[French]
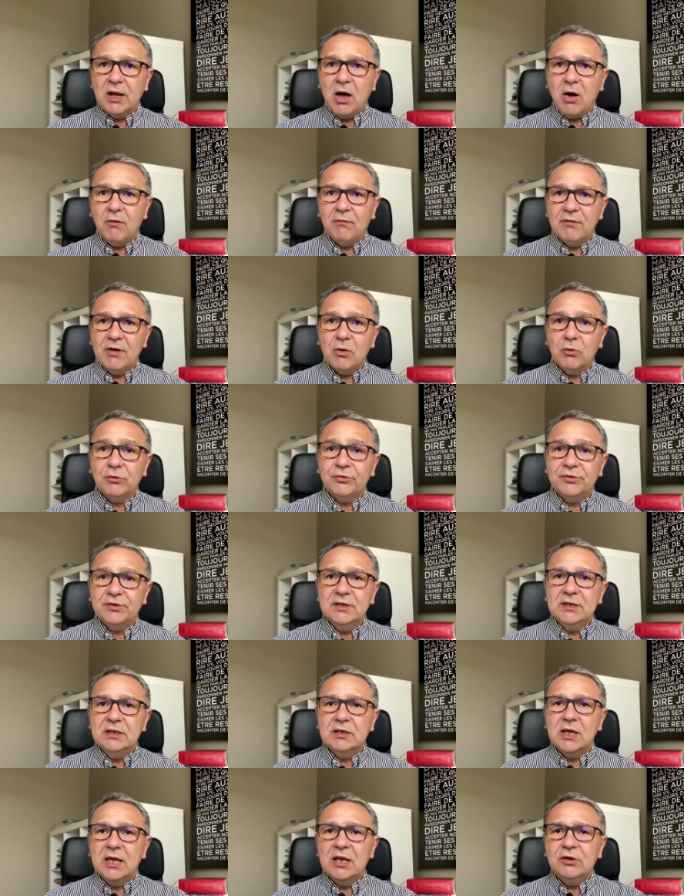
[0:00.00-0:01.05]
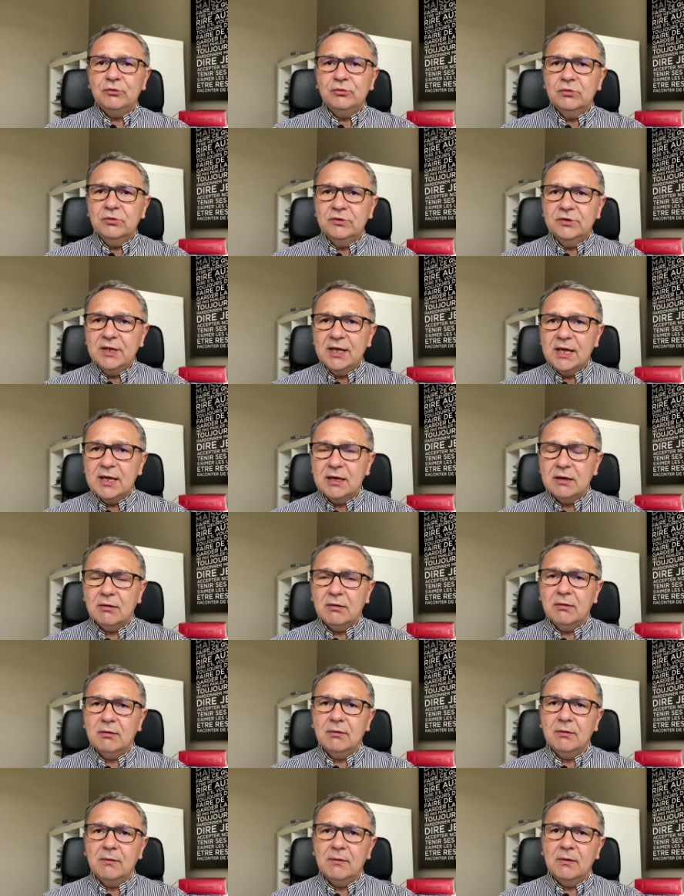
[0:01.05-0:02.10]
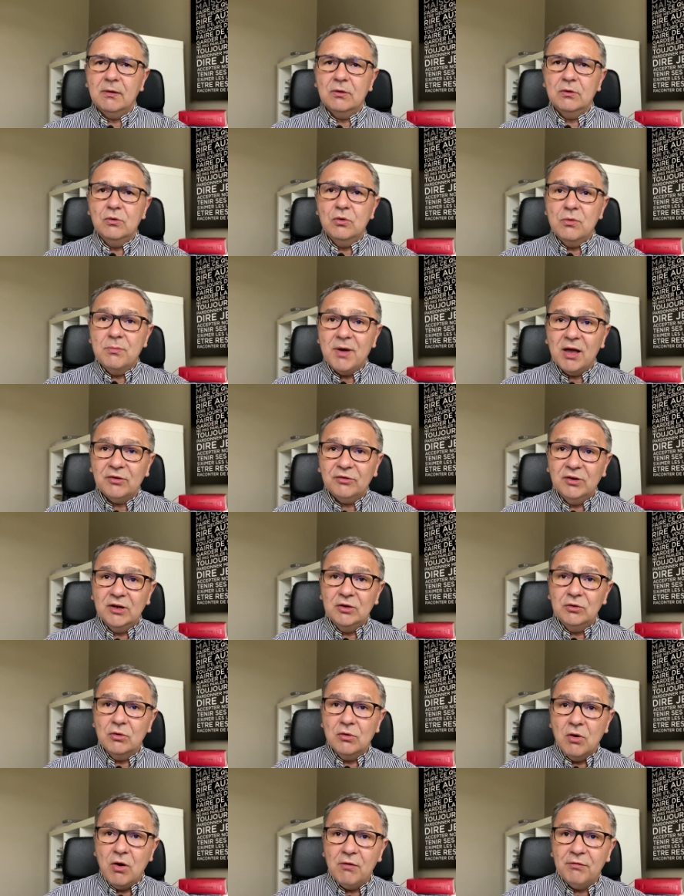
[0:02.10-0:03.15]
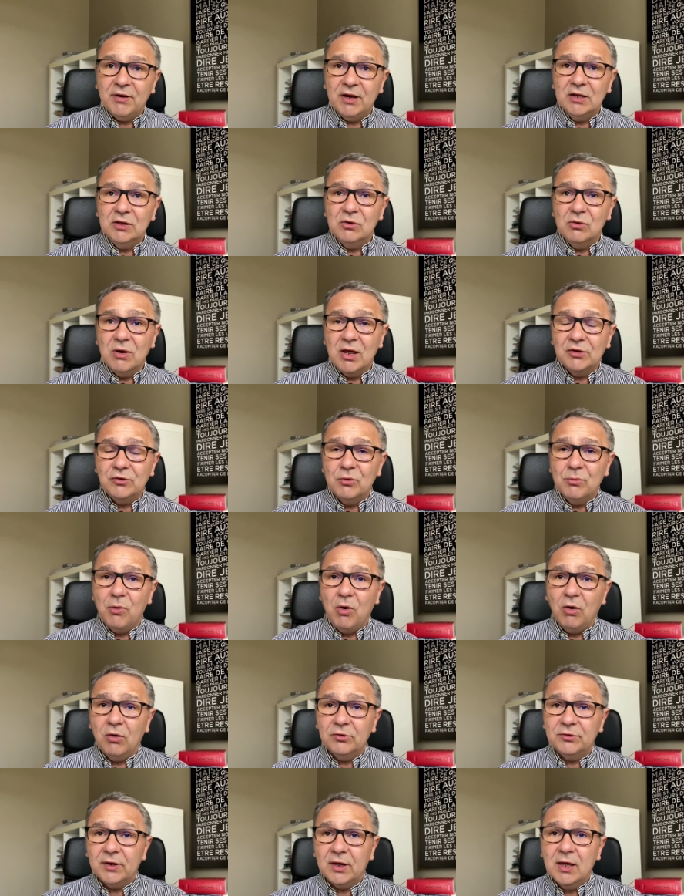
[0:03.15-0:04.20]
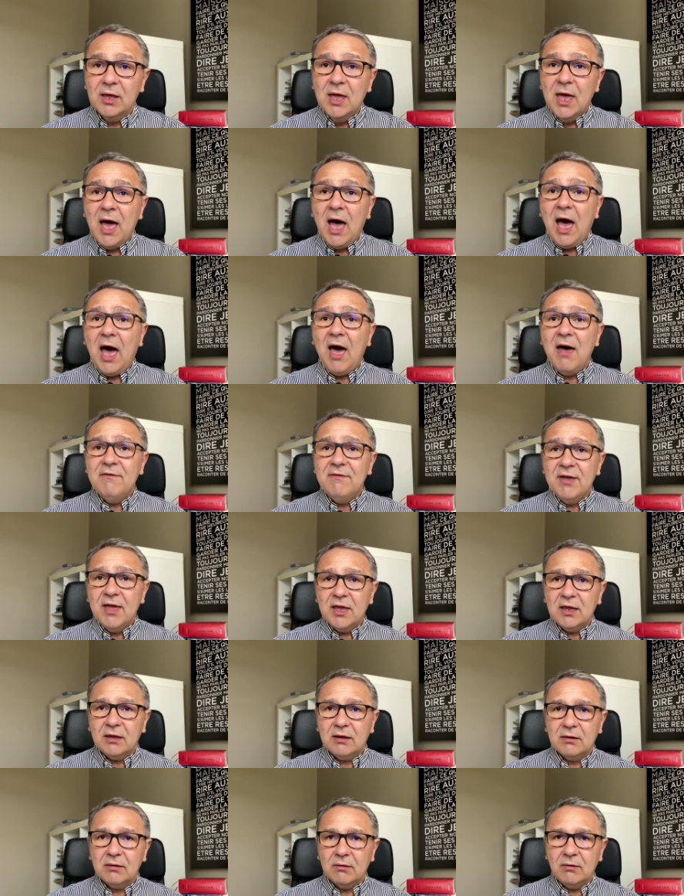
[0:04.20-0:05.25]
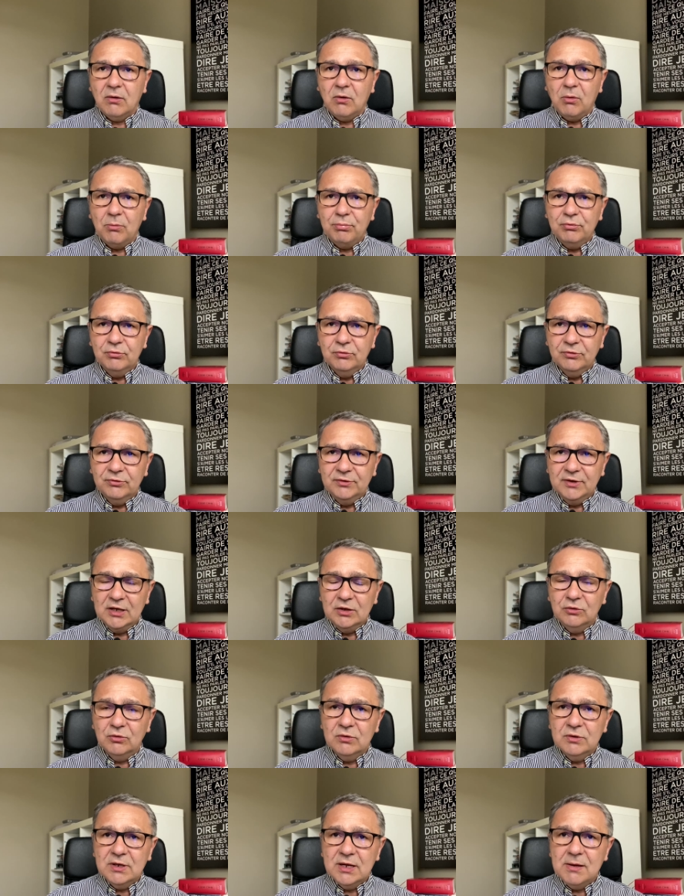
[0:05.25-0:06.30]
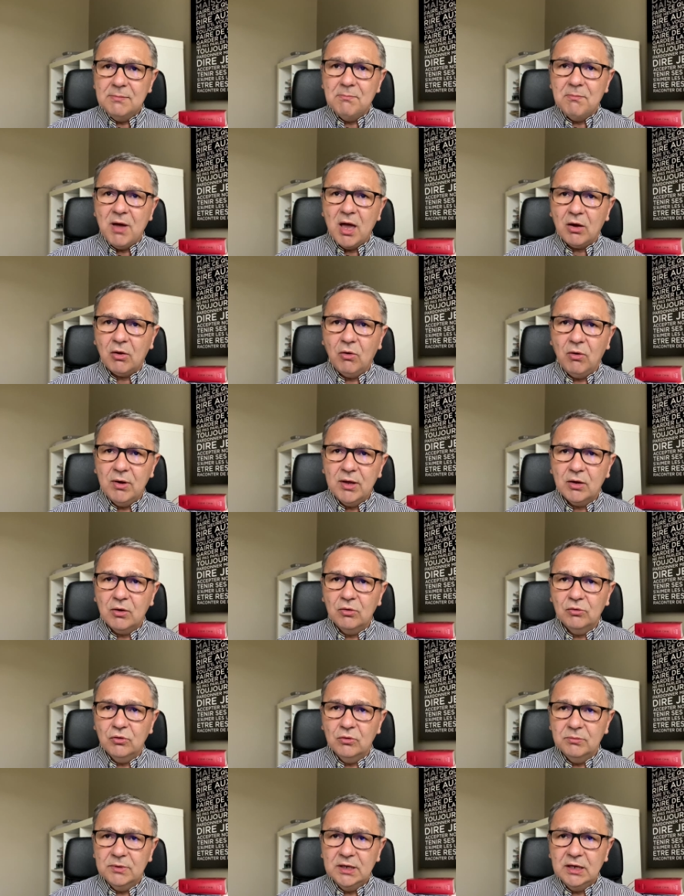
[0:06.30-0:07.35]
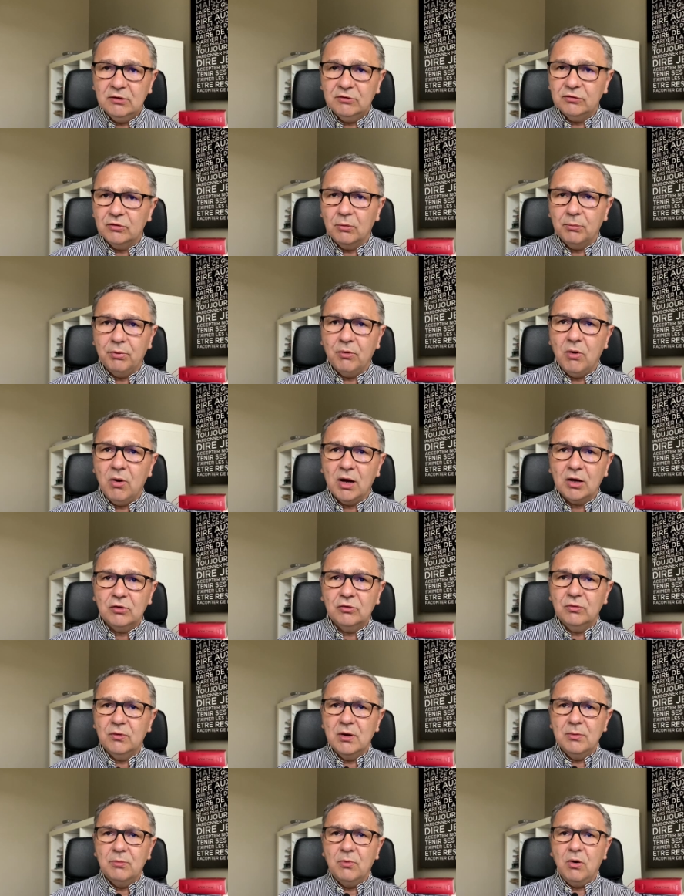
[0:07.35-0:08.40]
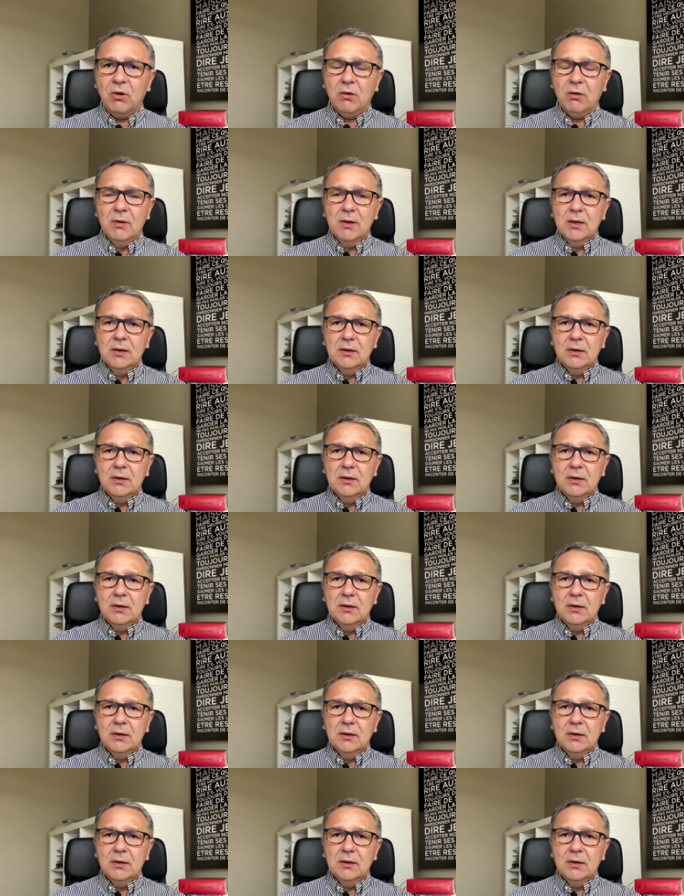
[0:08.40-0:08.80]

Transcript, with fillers: là, on va aussi étudier euh, le marché de l'offre et de la demande avec en plus des données macroéconomiques. Si on prend actuellement